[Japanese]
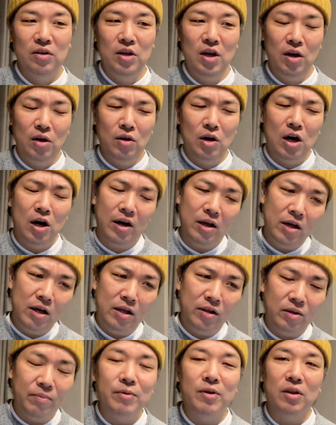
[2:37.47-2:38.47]
であ
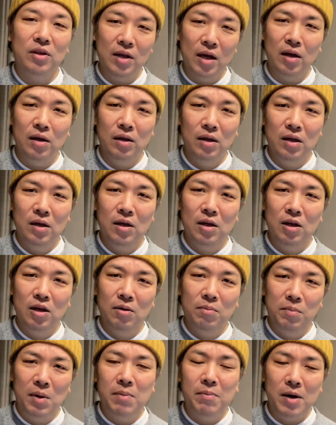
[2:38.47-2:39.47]
れと思って
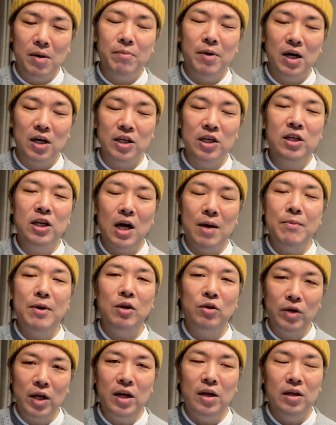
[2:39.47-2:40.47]
まあまあまあ1回目
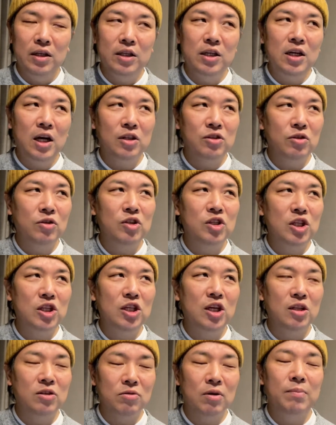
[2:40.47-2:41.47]
のね2月の
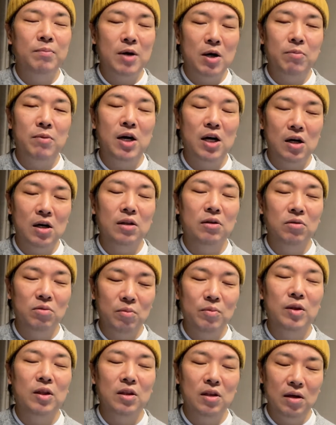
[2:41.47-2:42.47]
新月はまあまあ
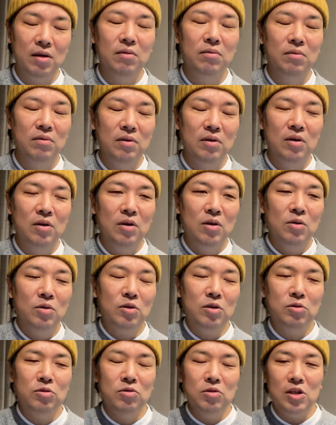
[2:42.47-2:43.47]
と思って
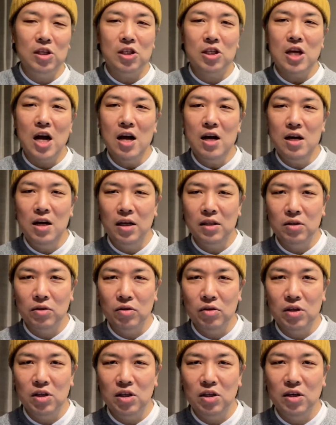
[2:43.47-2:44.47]
そして次3月
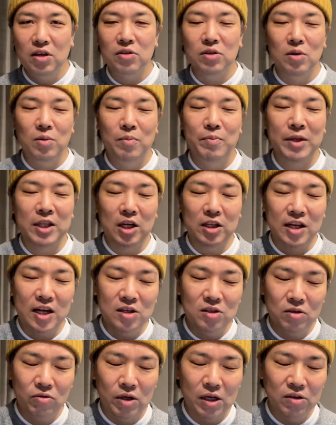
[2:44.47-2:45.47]
の新月でもまた
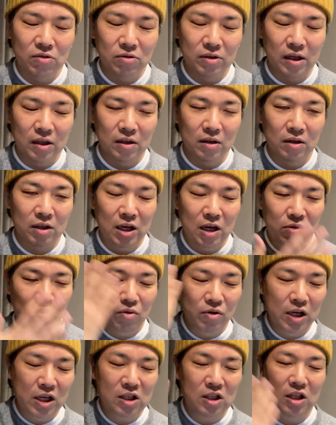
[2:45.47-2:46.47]
体調悪くなって結
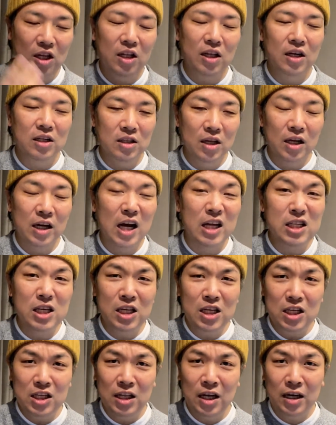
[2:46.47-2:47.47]
構熱出たりね風邪
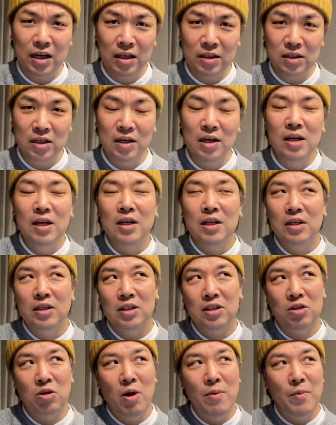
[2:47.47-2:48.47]
ひいた感じ
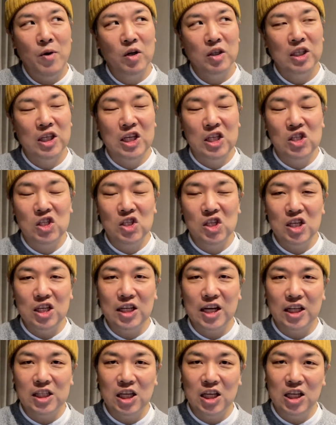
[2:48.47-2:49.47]
それもきつい
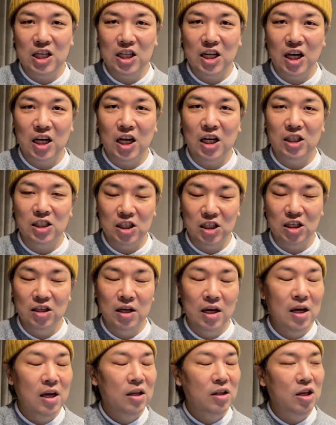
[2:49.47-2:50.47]
風邪ひいた感じ
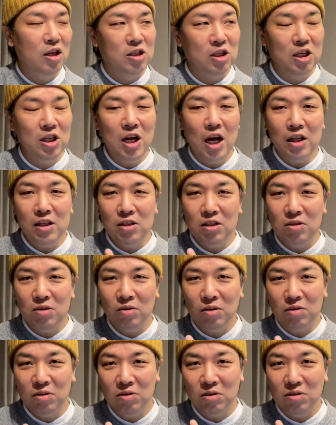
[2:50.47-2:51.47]
で4月
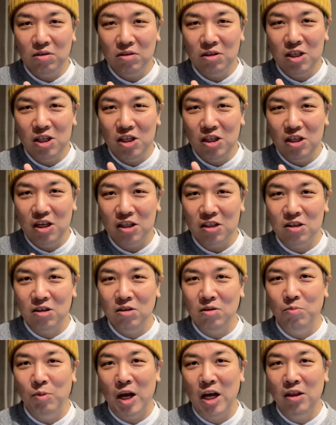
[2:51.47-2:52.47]
の新月
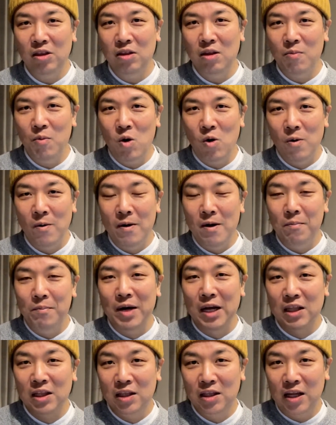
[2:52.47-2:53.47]
になっても
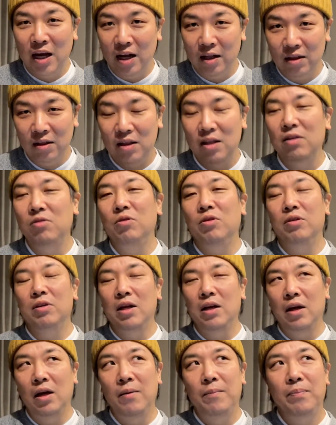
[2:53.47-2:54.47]
またっていうの
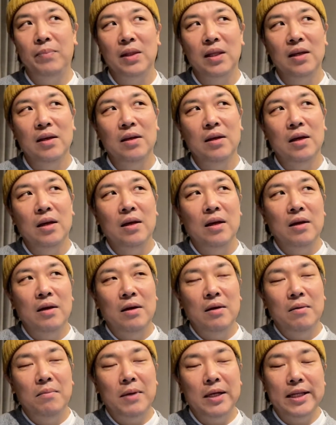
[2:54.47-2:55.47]
でね
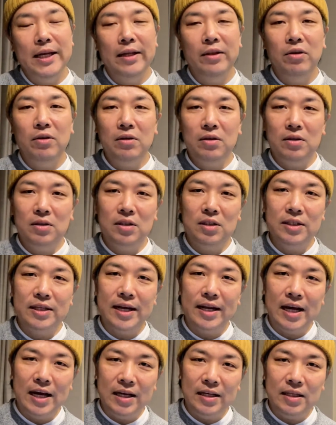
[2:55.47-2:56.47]
まあ、デトックス
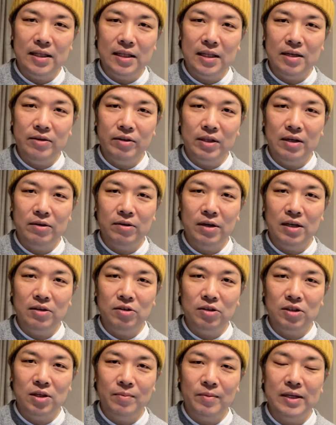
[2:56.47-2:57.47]
じゃないって言ってくれ
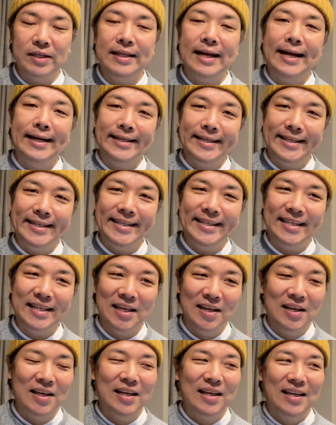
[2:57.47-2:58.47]
る人もいたり、
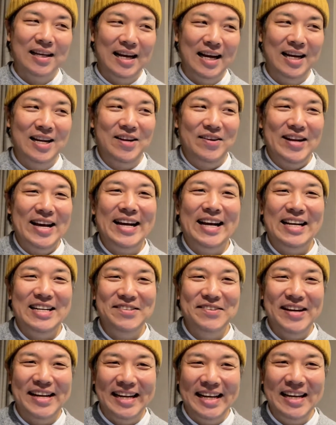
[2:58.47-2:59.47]
あの中
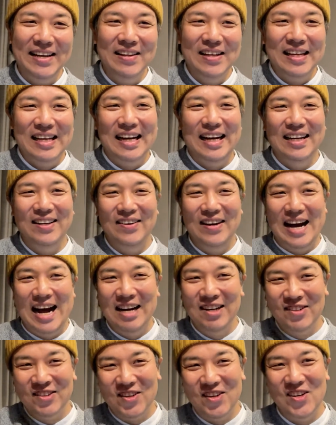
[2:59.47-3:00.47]
にはねあの
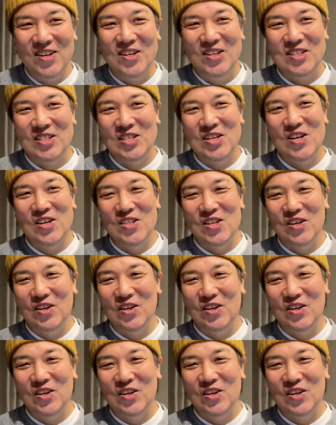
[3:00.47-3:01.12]
アルコール消